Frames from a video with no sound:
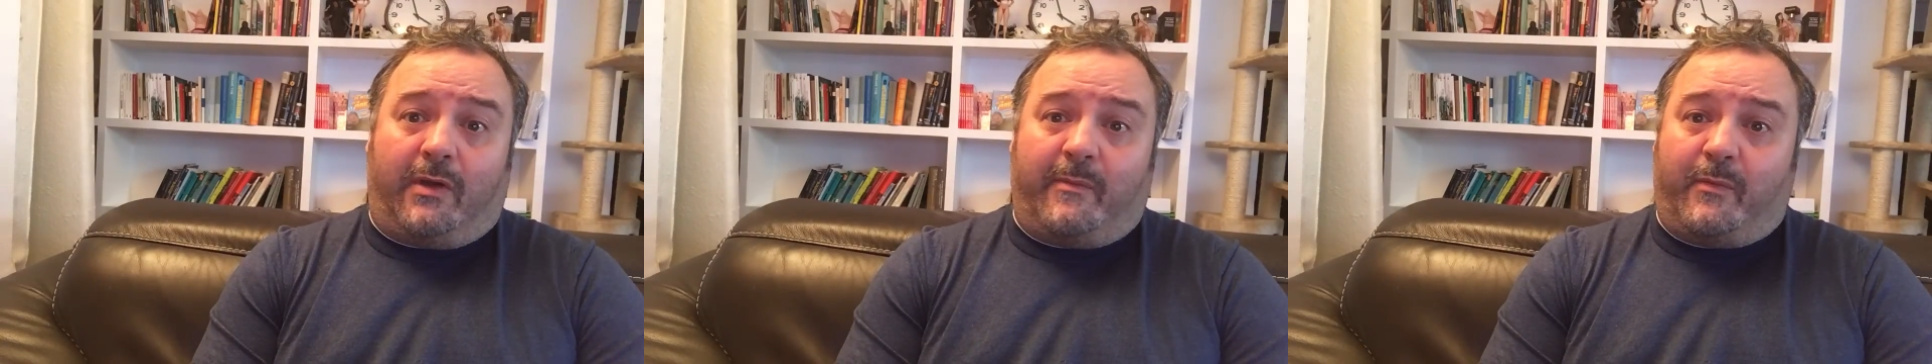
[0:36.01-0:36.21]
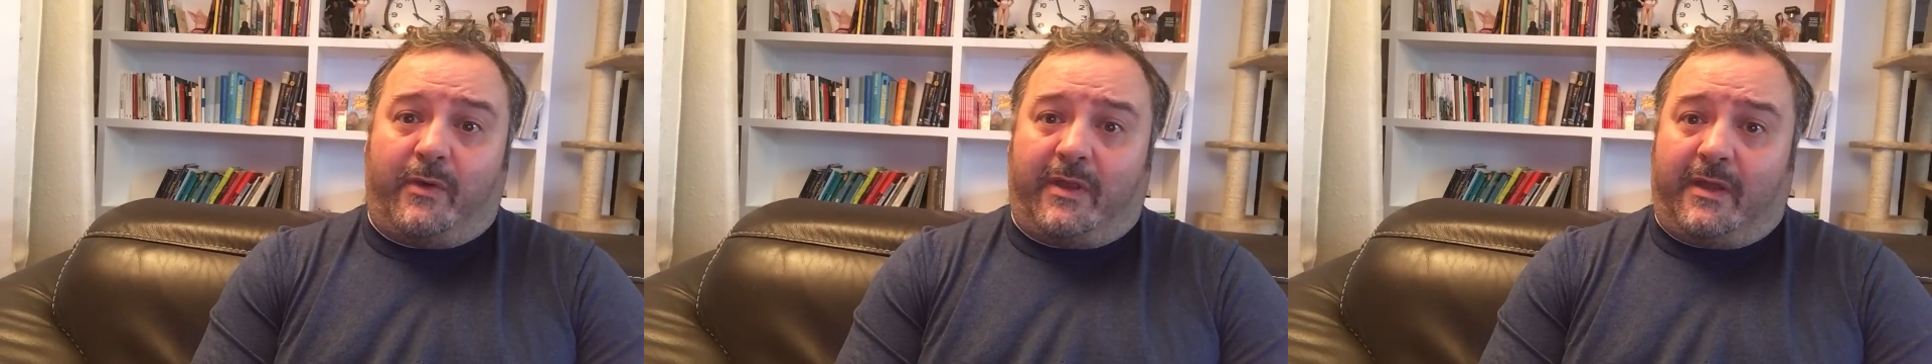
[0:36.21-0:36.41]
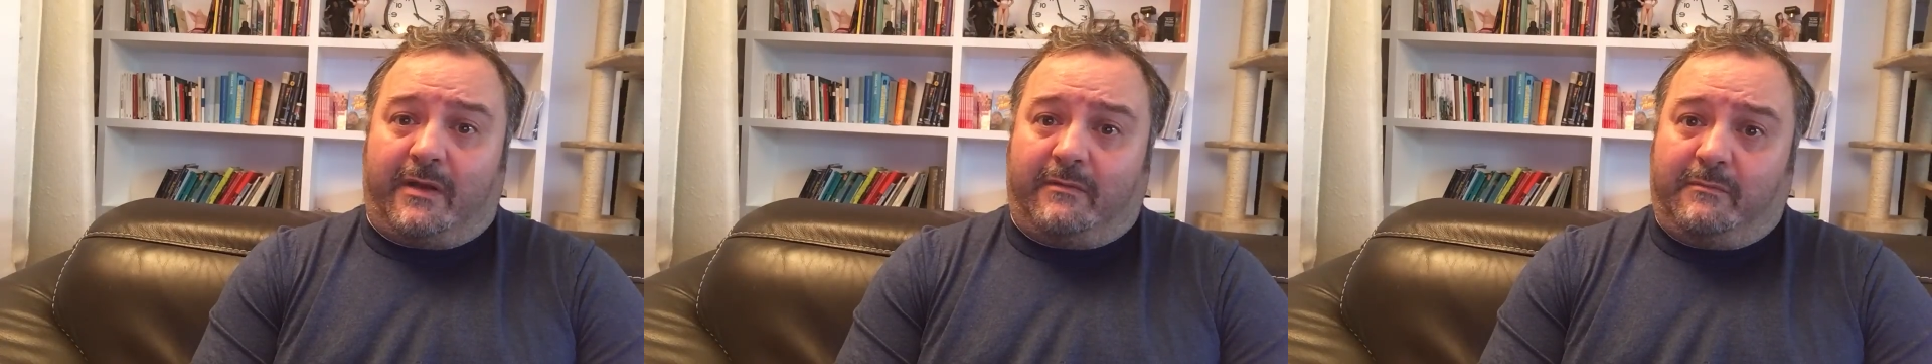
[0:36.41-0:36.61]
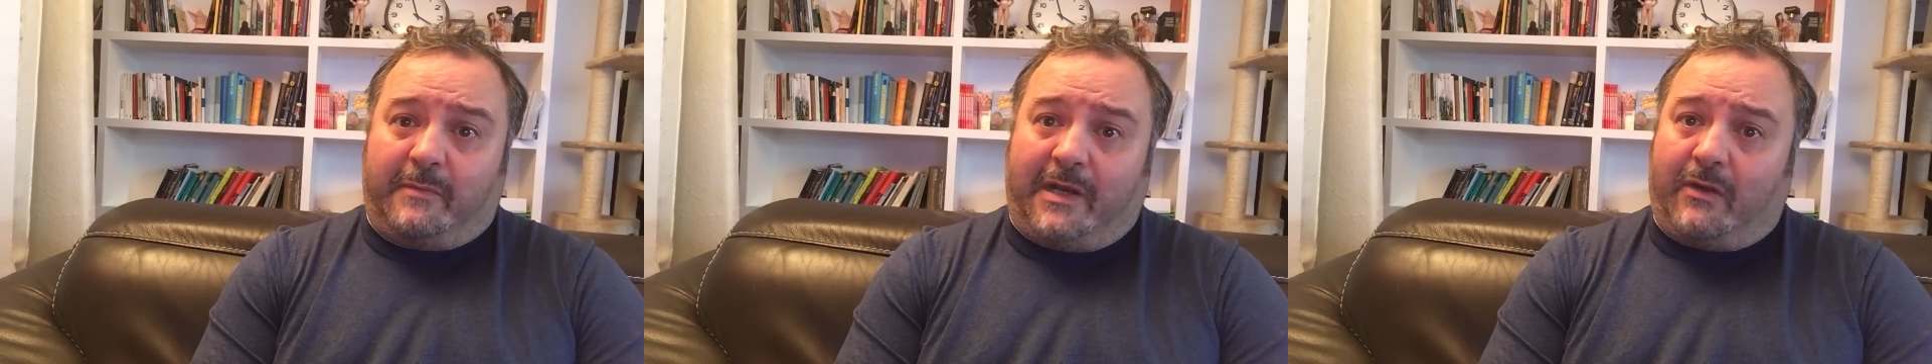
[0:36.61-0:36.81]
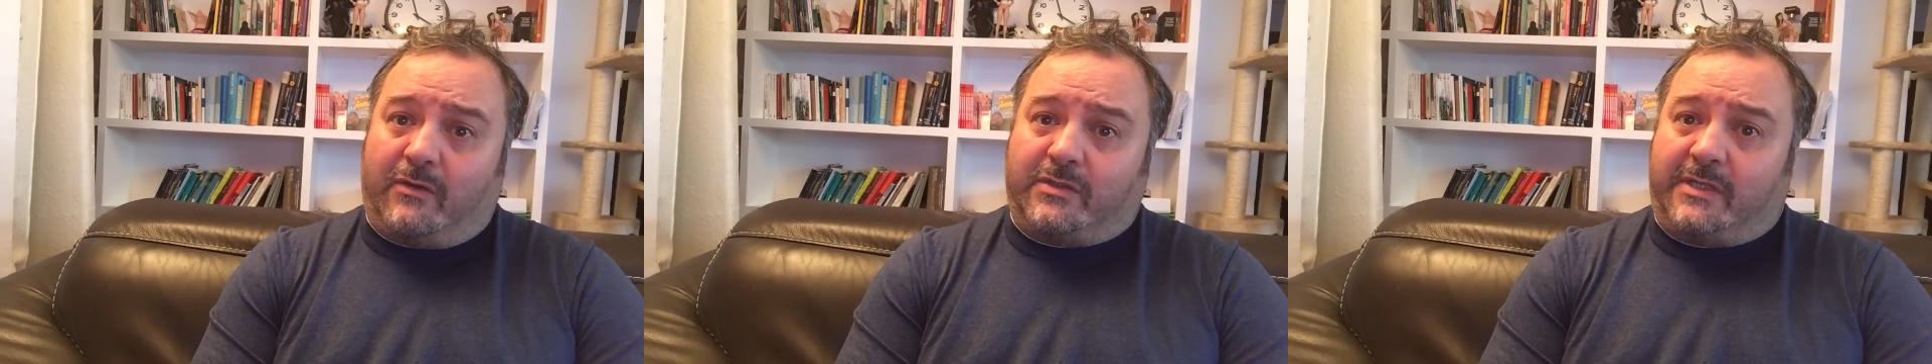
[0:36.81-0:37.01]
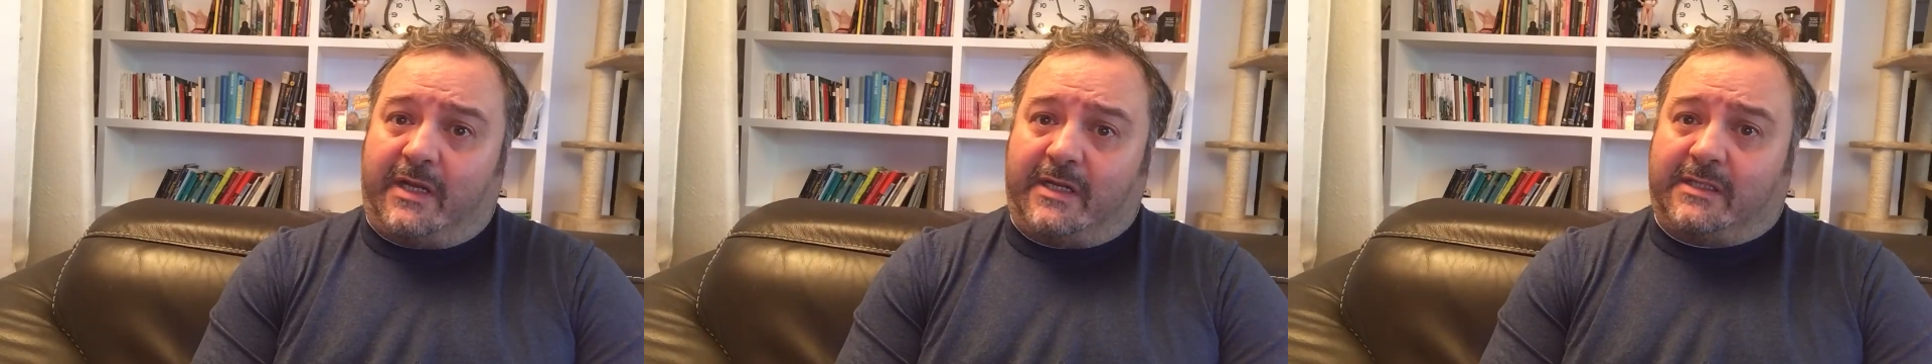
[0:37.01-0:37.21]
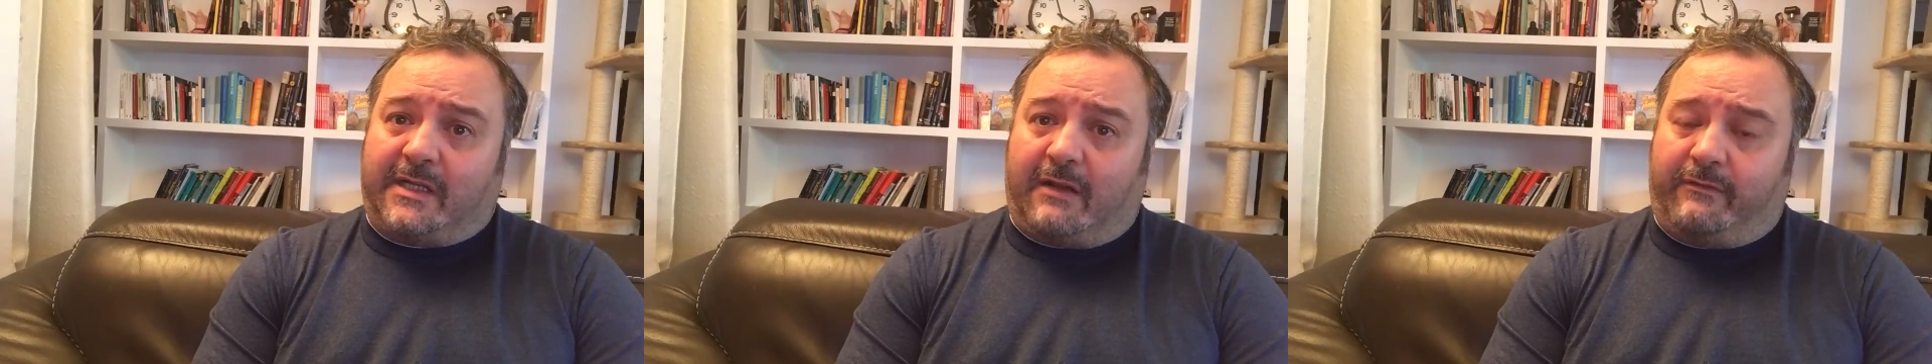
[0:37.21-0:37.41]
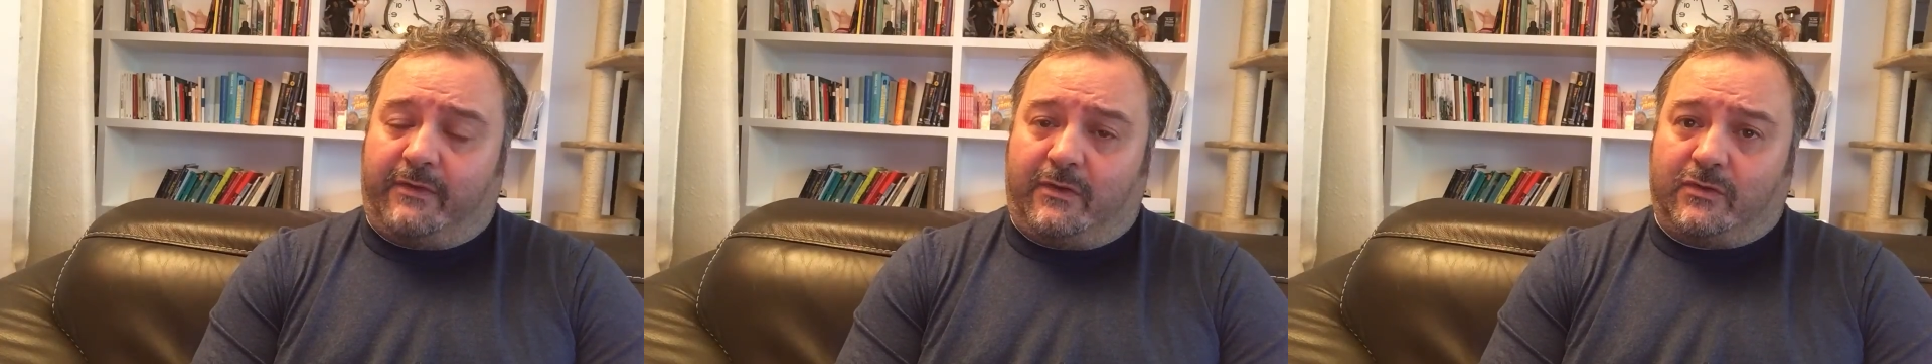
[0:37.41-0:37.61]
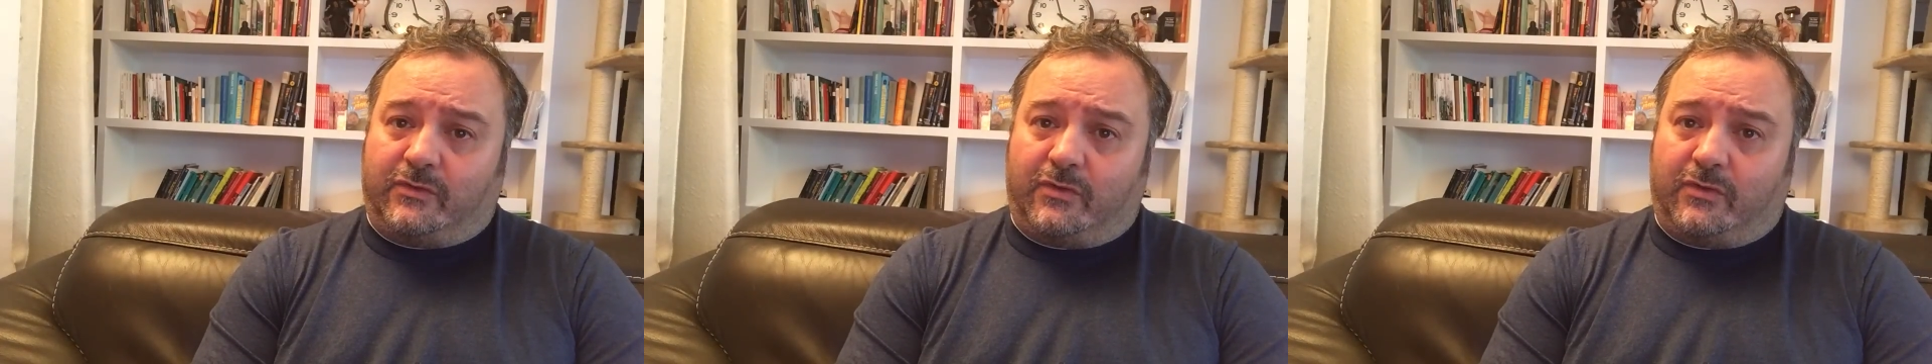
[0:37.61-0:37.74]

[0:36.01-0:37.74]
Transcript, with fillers: que pueden para conseguir tráfico.